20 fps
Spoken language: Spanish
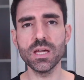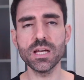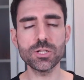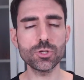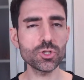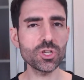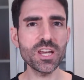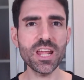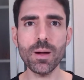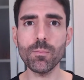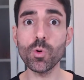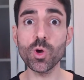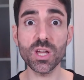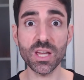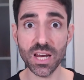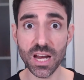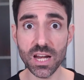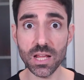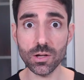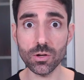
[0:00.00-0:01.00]
Esto sería muy
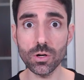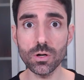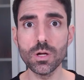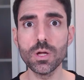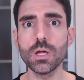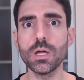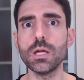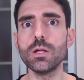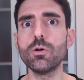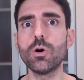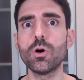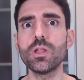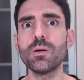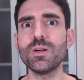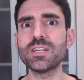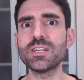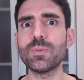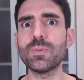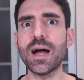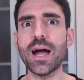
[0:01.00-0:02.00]
genérico y luego
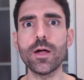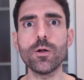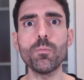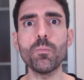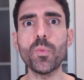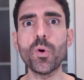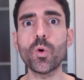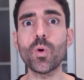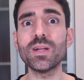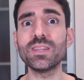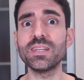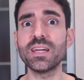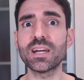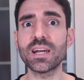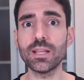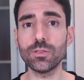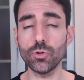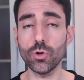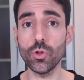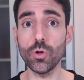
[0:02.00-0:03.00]
debéis bajar un poco a
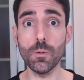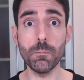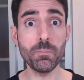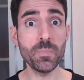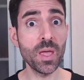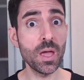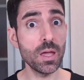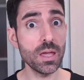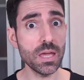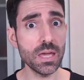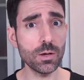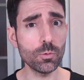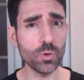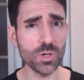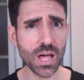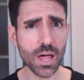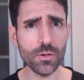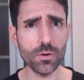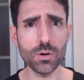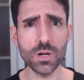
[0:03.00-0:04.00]
tierra todo. Y
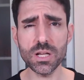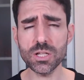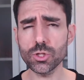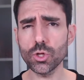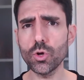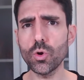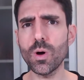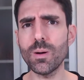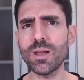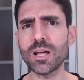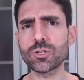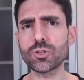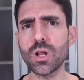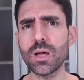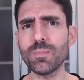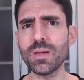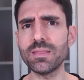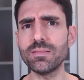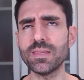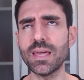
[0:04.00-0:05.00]
cuidado, esto no habla
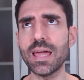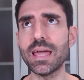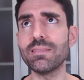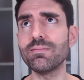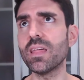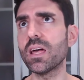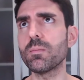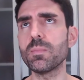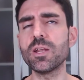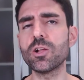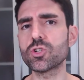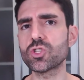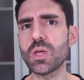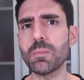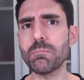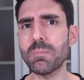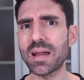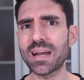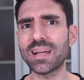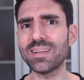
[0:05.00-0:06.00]
solamente en términos de
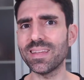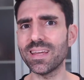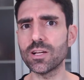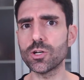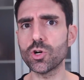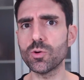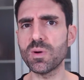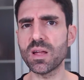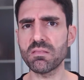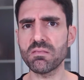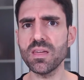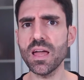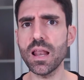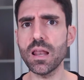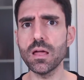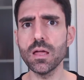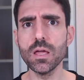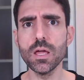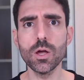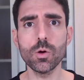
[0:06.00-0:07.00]
marketing
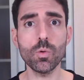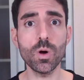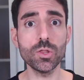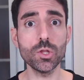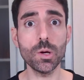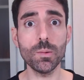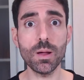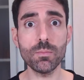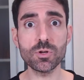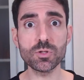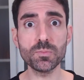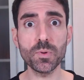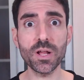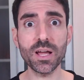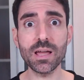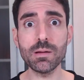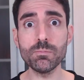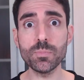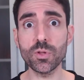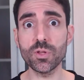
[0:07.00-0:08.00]
comercial. Cuando hablamos, por
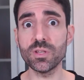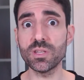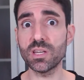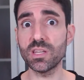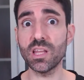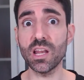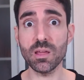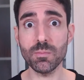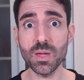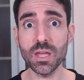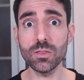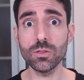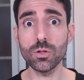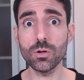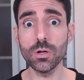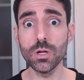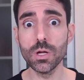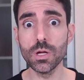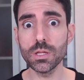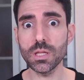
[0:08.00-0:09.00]
ejemplo, de
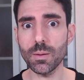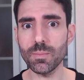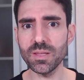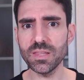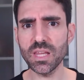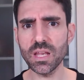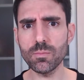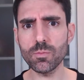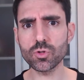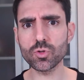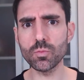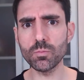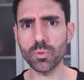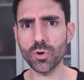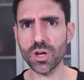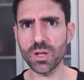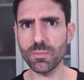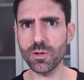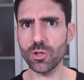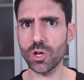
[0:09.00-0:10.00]
entretenimiento, también tenemos un
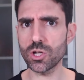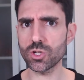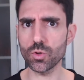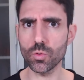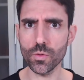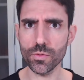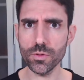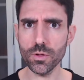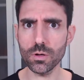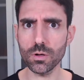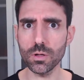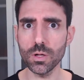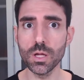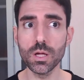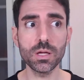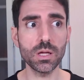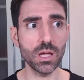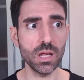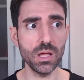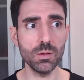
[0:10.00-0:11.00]
problema y una solución.
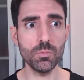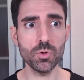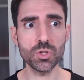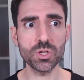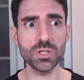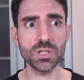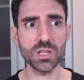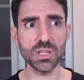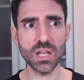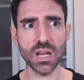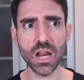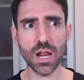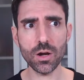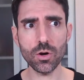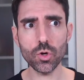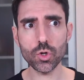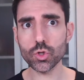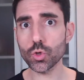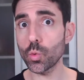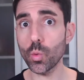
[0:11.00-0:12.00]
Queremos
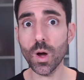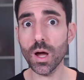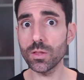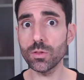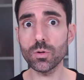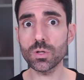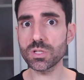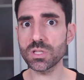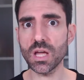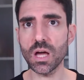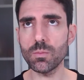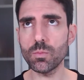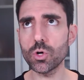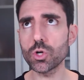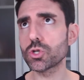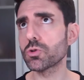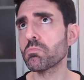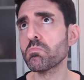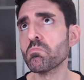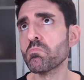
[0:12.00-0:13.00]
entretenernos cuando
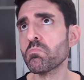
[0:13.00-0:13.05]
estamos